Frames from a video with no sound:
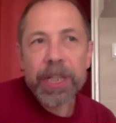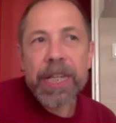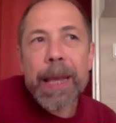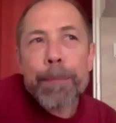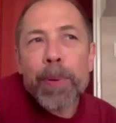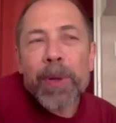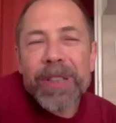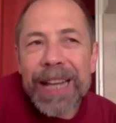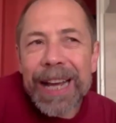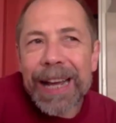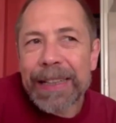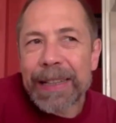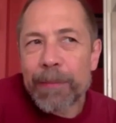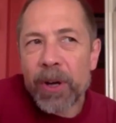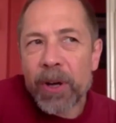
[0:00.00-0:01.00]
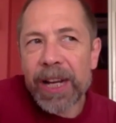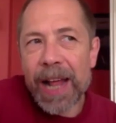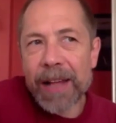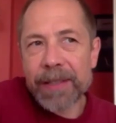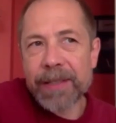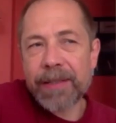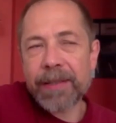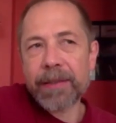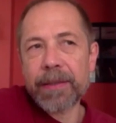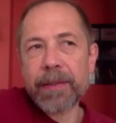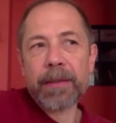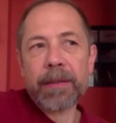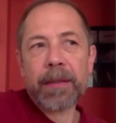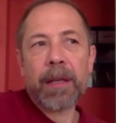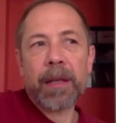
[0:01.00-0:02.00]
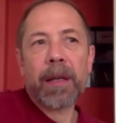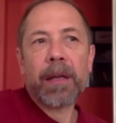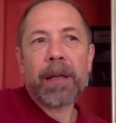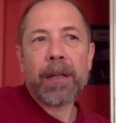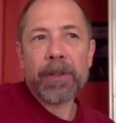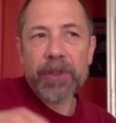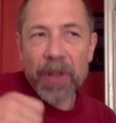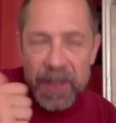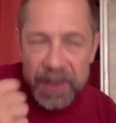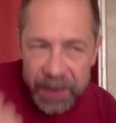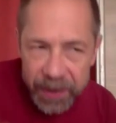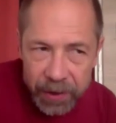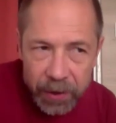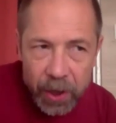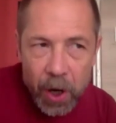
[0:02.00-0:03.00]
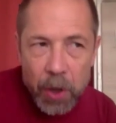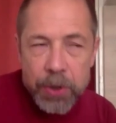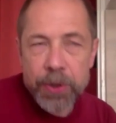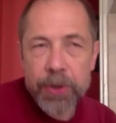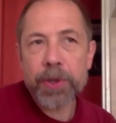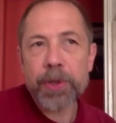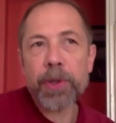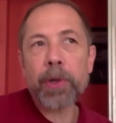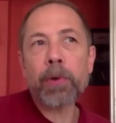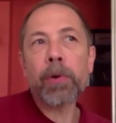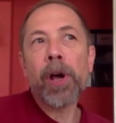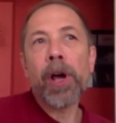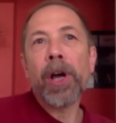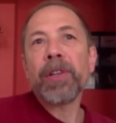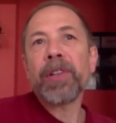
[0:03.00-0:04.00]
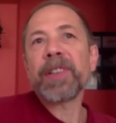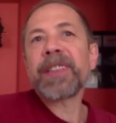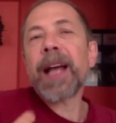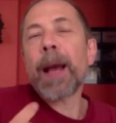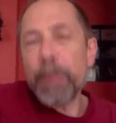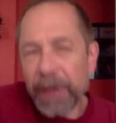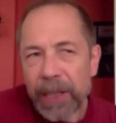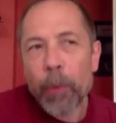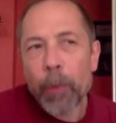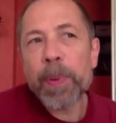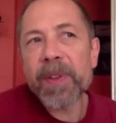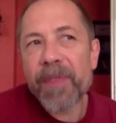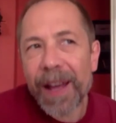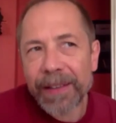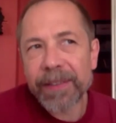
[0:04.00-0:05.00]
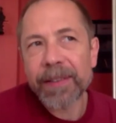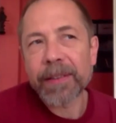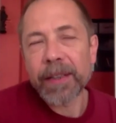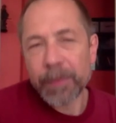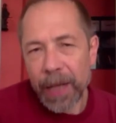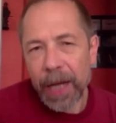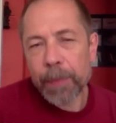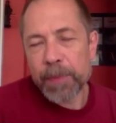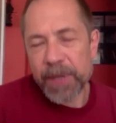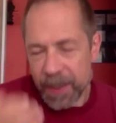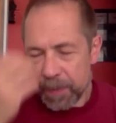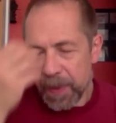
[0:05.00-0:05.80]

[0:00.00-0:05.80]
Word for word: nie podlega demokracji. Mhm. To jest kościół, to jest kapitał prywatny, tak? Mhm. Przez